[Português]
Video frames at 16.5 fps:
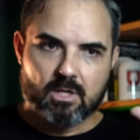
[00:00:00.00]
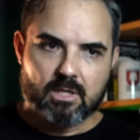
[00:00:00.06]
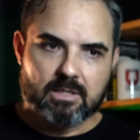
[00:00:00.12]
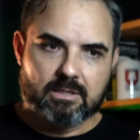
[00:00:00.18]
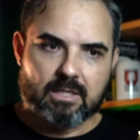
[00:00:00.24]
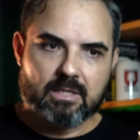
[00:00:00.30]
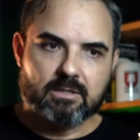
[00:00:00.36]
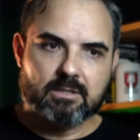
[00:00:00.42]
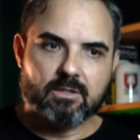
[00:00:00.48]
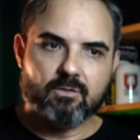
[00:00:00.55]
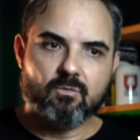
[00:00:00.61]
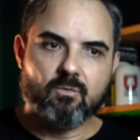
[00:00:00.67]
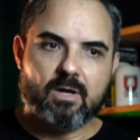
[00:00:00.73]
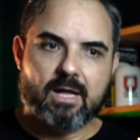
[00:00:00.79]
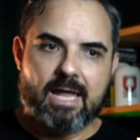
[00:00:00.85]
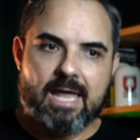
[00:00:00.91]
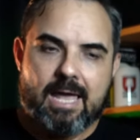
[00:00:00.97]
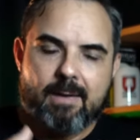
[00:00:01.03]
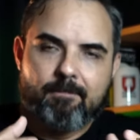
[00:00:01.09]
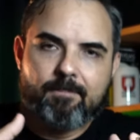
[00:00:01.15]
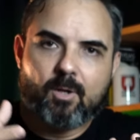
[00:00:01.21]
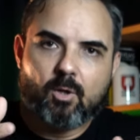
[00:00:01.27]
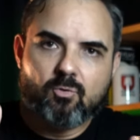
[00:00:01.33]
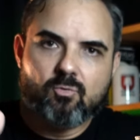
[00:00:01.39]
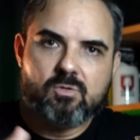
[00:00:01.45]
e tentando
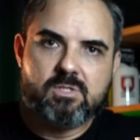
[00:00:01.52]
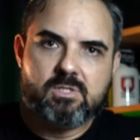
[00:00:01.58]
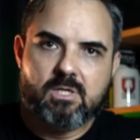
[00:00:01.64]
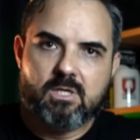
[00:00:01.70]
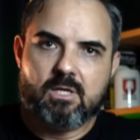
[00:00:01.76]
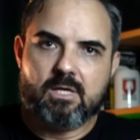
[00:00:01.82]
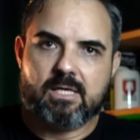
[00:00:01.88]
reproduzir